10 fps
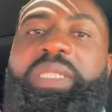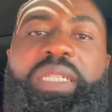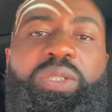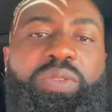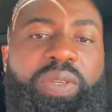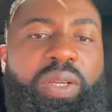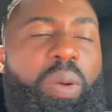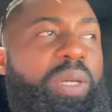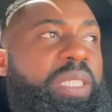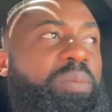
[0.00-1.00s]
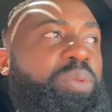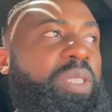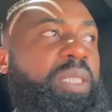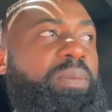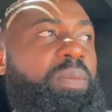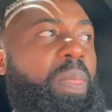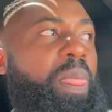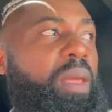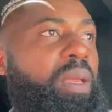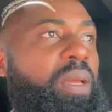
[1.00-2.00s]
ça se fait Comment c'est possible
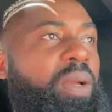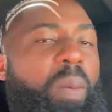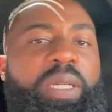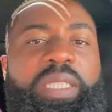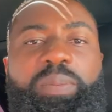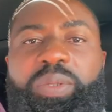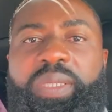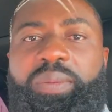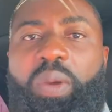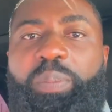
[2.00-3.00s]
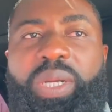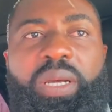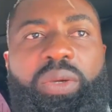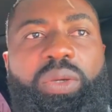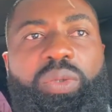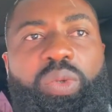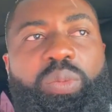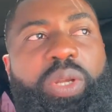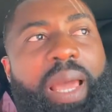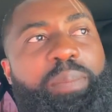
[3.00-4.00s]
Comment c'est possible que pendant que tout le
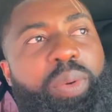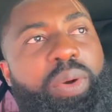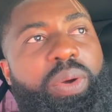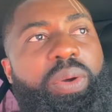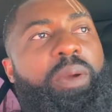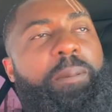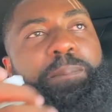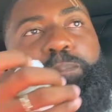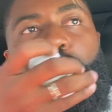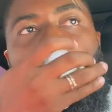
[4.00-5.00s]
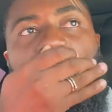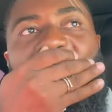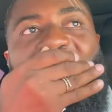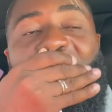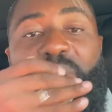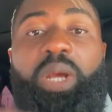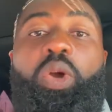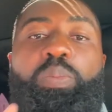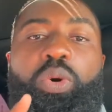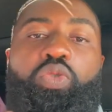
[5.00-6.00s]
monde a peur, pendant que
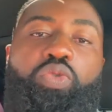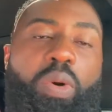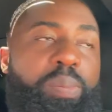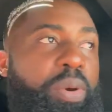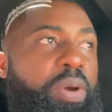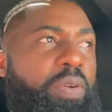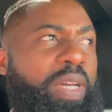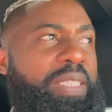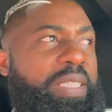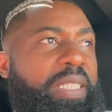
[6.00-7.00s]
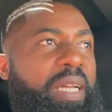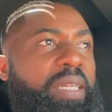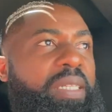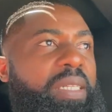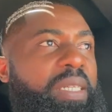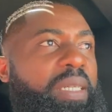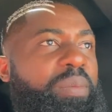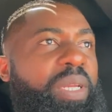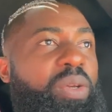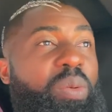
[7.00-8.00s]
beaucoup ont peur, on va dire ça,
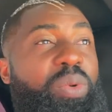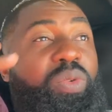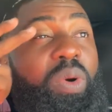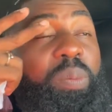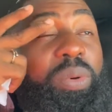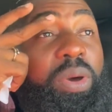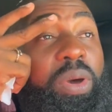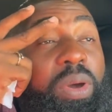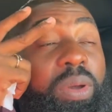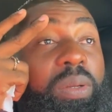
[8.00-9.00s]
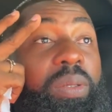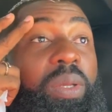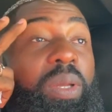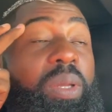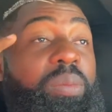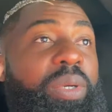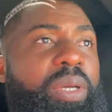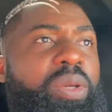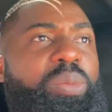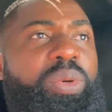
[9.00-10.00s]
pendant que beaucoup ont peur, pendant
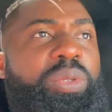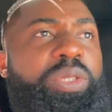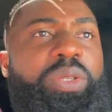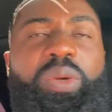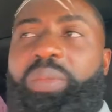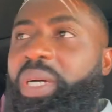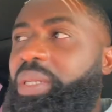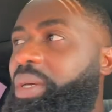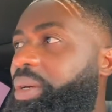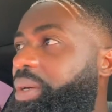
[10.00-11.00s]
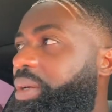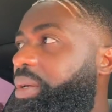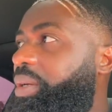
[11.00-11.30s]
que beaucoup se demandent euh,